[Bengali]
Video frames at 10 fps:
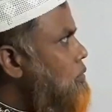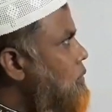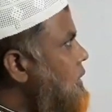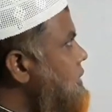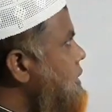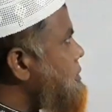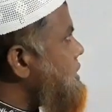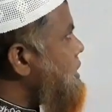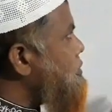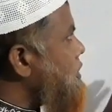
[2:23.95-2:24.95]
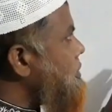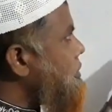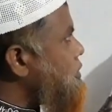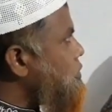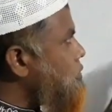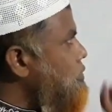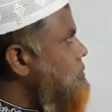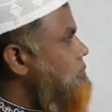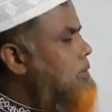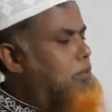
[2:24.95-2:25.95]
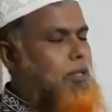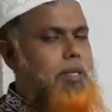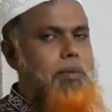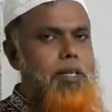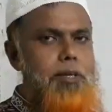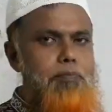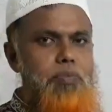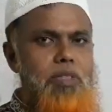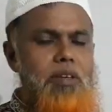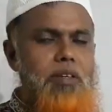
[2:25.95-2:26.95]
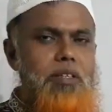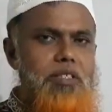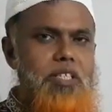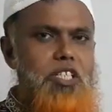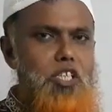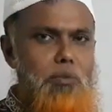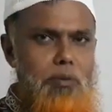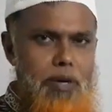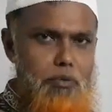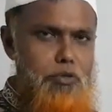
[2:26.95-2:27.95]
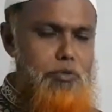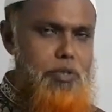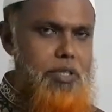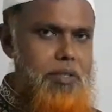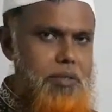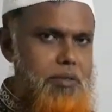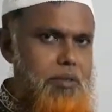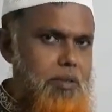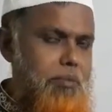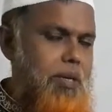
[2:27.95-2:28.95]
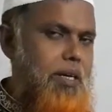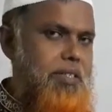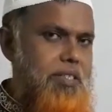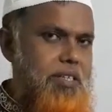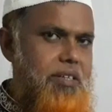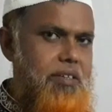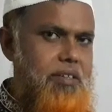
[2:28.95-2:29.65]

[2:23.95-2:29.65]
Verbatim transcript: তো এটা আমরা সামগ্রিকভাবে সুন্দরভাবে বলতে পারি যে সমবায় বর্তনী বা যে